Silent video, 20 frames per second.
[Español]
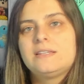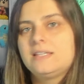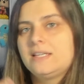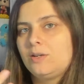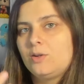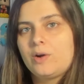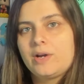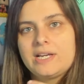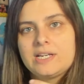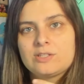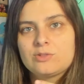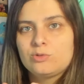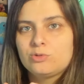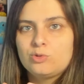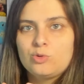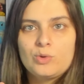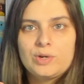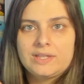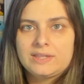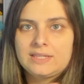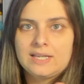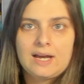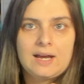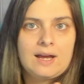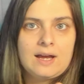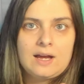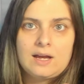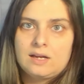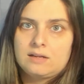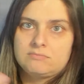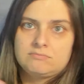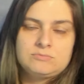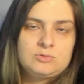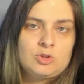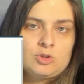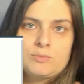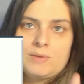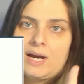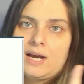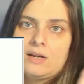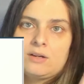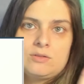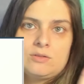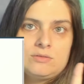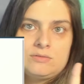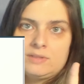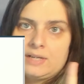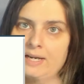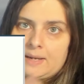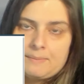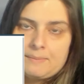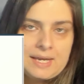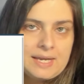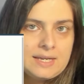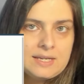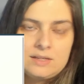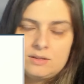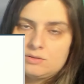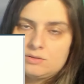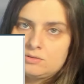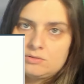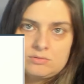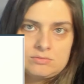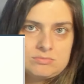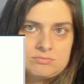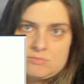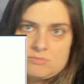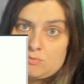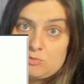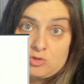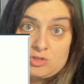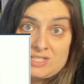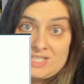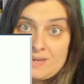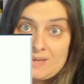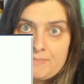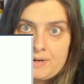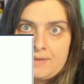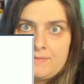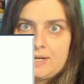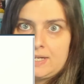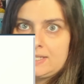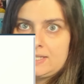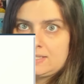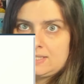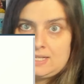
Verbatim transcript: te lo veas con tu cuenta normal, con Gmail o como siempre, ¿vale?